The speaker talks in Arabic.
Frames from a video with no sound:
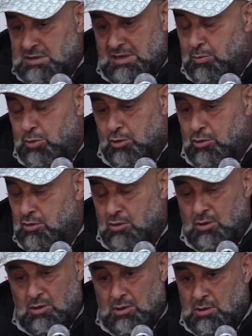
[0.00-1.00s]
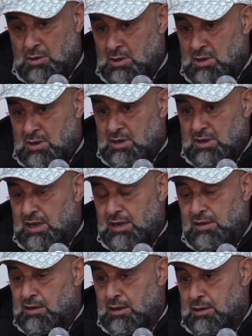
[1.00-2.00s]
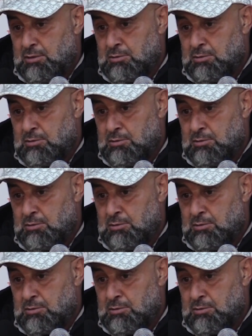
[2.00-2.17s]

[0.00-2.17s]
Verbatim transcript: سيتي بور نو كارثه